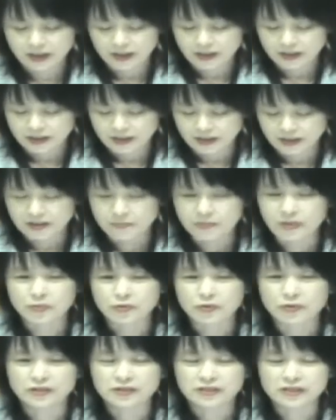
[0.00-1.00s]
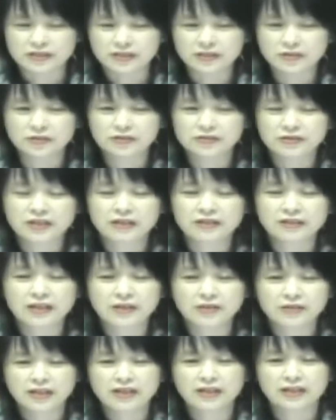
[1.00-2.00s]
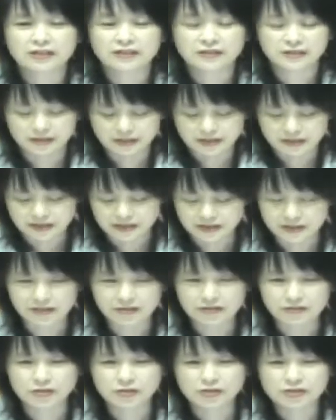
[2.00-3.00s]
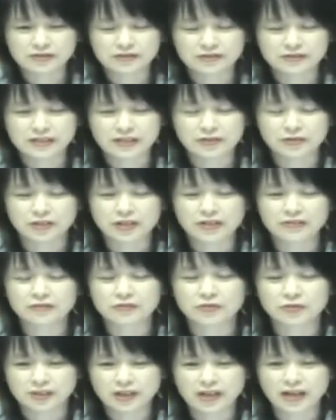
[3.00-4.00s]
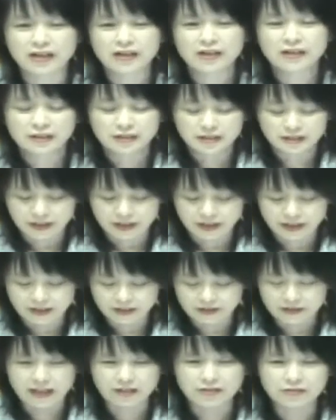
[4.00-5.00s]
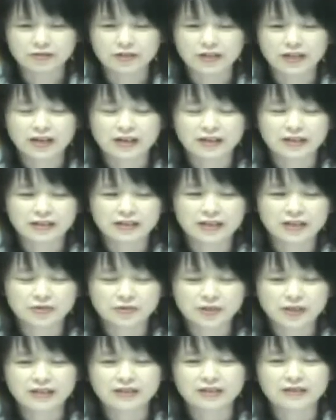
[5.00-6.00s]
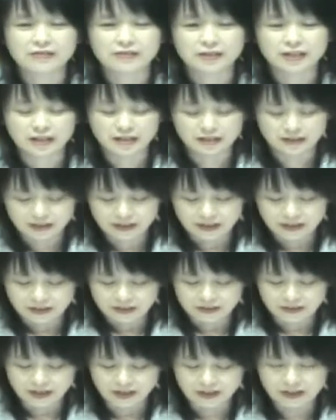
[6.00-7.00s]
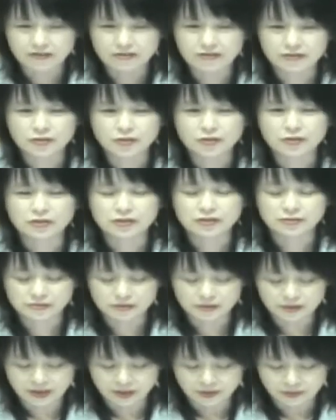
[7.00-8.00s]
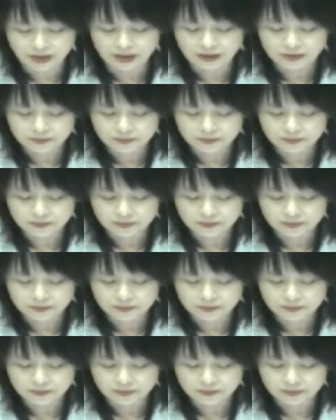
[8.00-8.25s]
今も日本全体の中に自殺の者の数とか数で挙げられるわけですが生活保護については